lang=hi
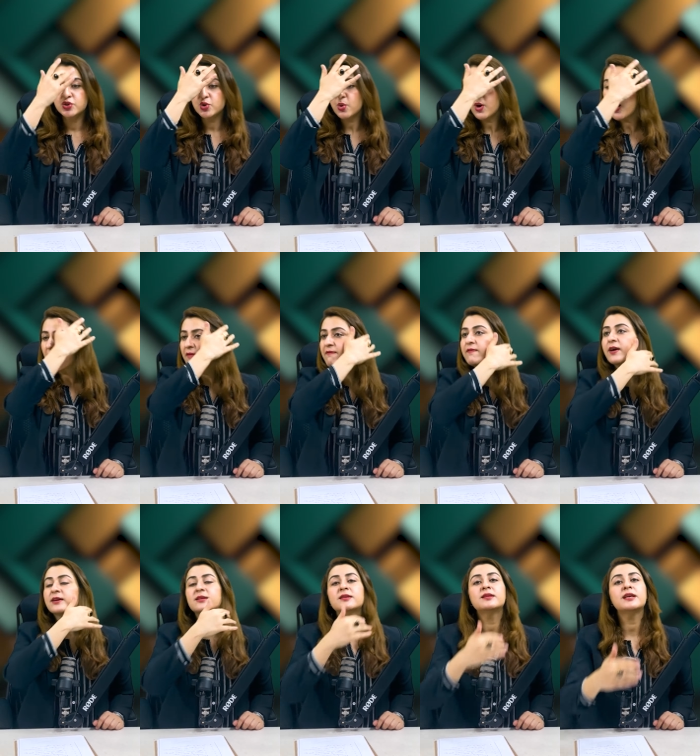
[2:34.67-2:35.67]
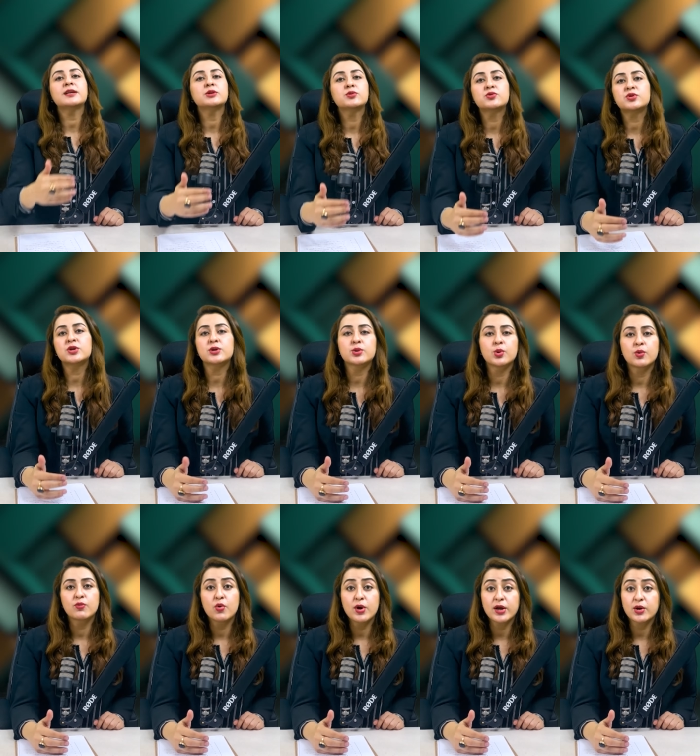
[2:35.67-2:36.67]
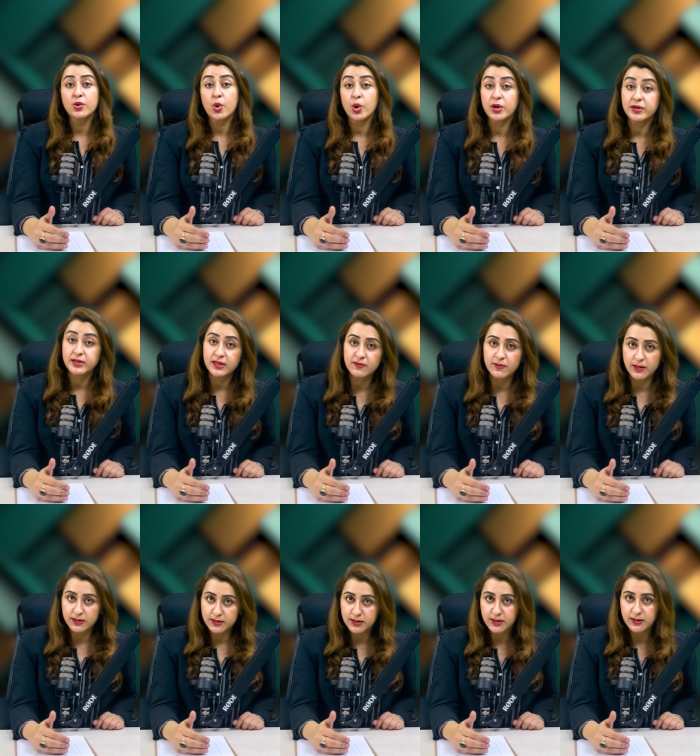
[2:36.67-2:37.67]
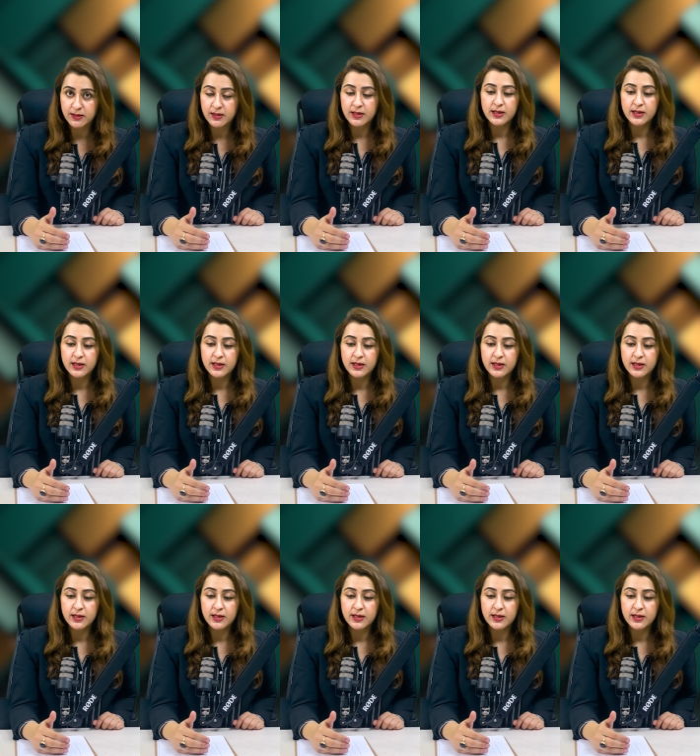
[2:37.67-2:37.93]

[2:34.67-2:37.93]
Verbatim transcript: जो आप वक्त दें एक दूसरे को वो एक क्वालिटी वक्त दें